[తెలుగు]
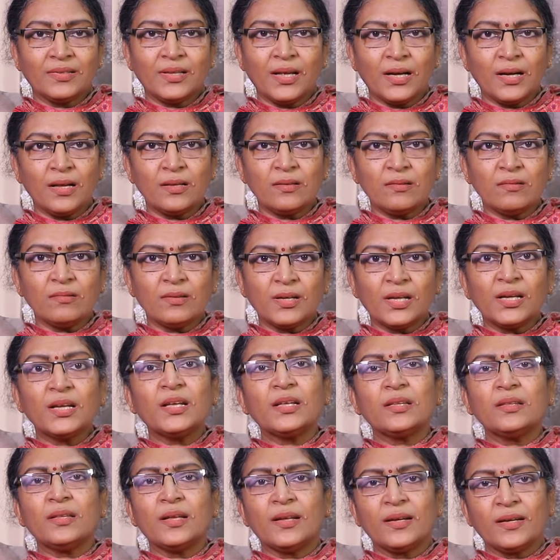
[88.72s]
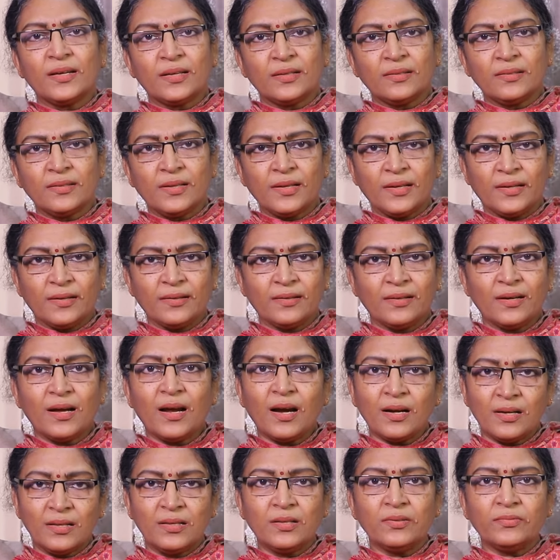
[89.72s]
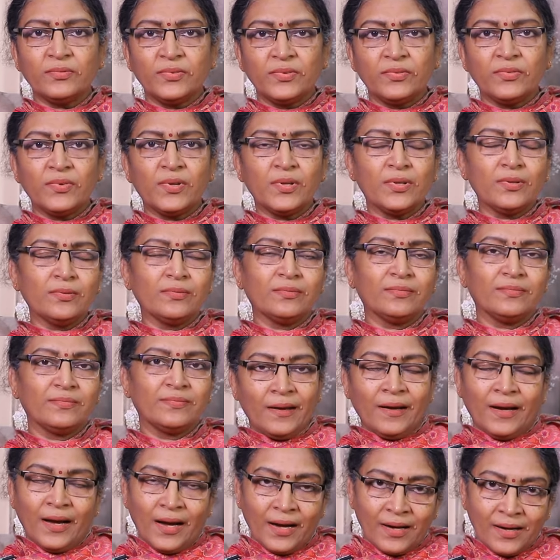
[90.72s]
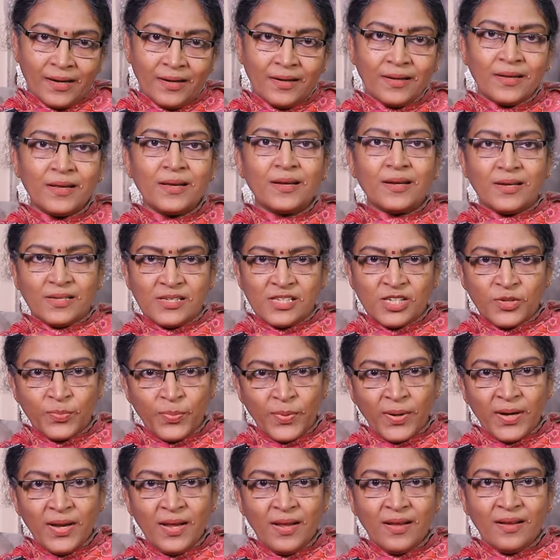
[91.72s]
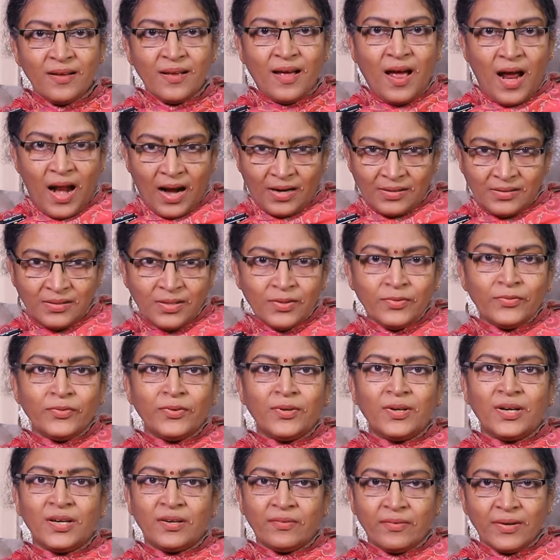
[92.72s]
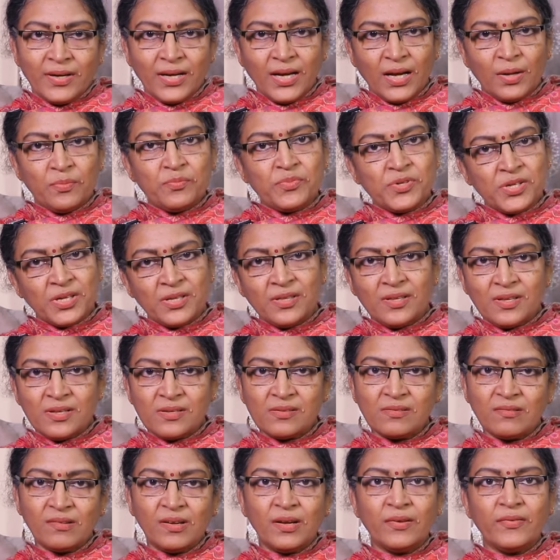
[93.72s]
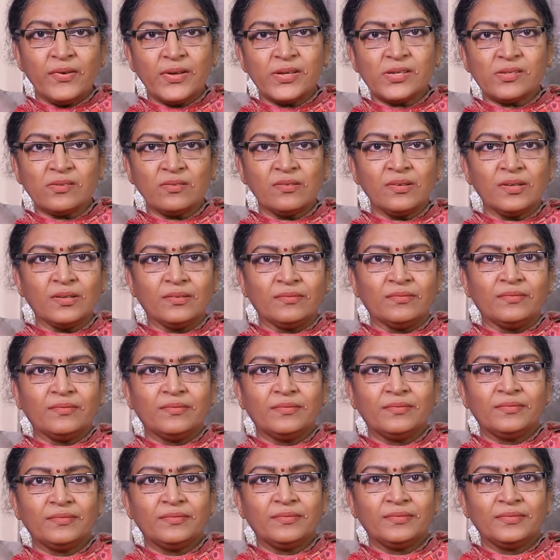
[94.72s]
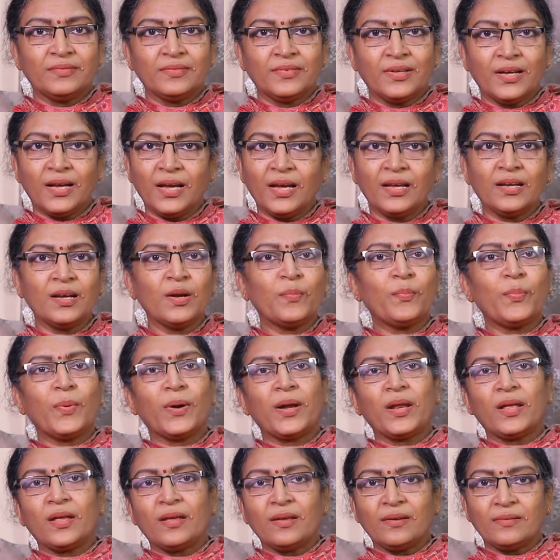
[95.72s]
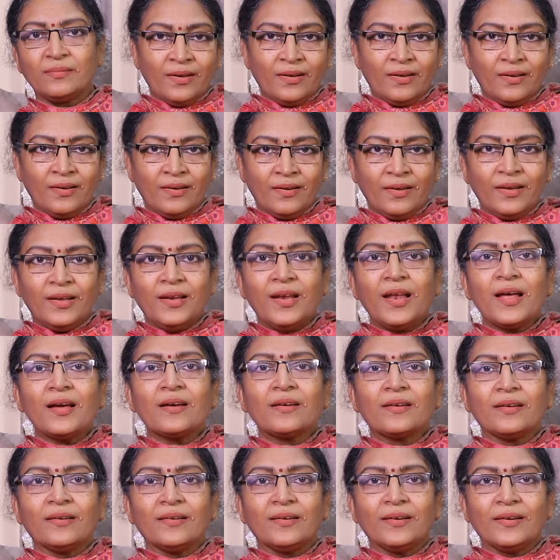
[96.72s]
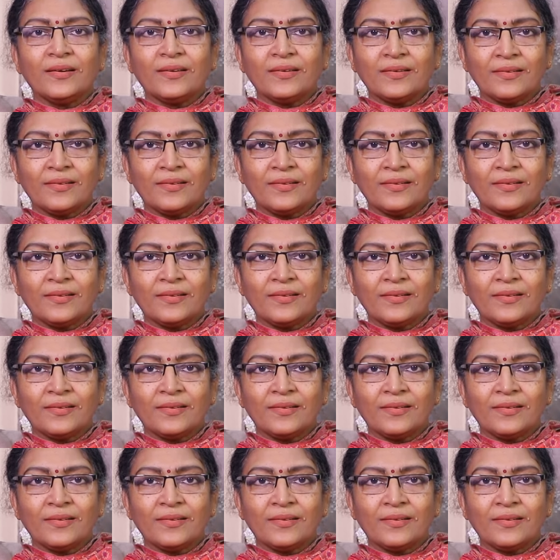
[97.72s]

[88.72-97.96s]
తల తోక లేదు దానికి అంతే అర్థం ఉండదు అక్కడికి కష్టపడి అర్థం ఉన్నటువంటి అంశం తీసుకునే వేస్తున్నాం అయినప్పటికీ ఇలాగా